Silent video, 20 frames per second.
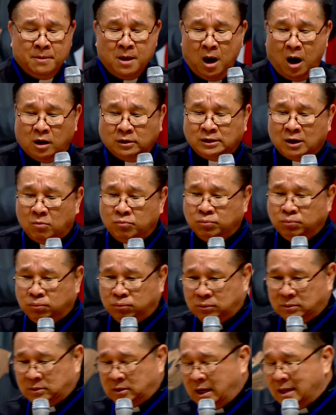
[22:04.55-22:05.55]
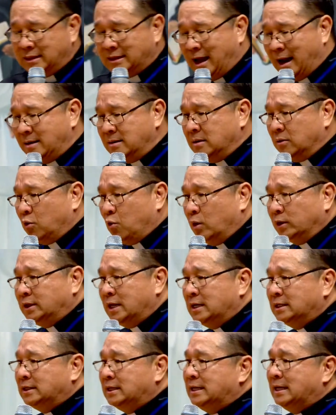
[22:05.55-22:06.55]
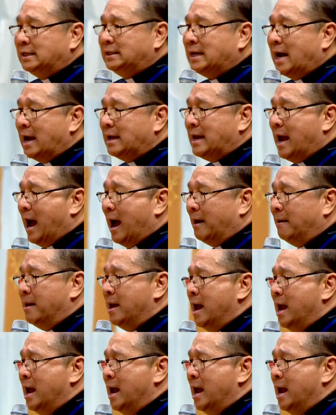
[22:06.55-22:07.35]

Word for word: Ở trong Kinh Thánh của tiên tri Isaiah,